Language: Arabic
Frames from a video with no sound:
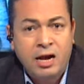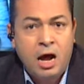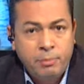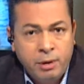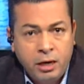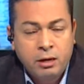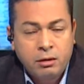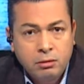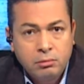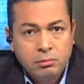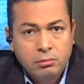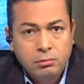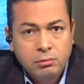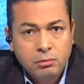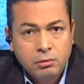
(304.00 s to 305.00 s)
حمير
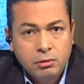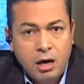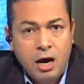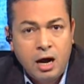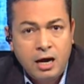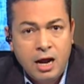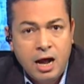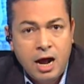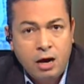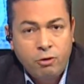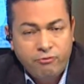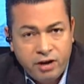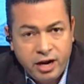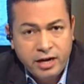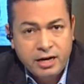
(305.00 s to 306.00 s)
قال
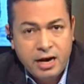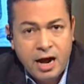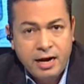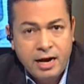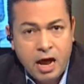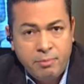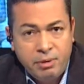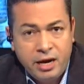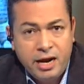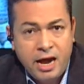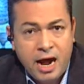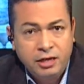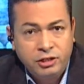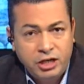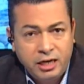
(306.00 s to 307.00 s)
عفير عن ابيه
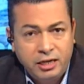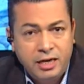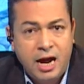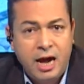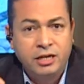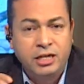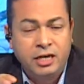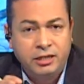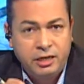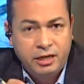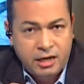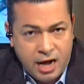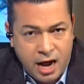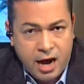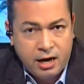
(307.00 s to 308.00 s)
عن جدي عن جده
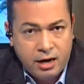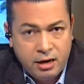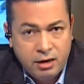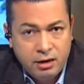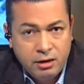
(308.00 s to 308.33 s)
الاعلى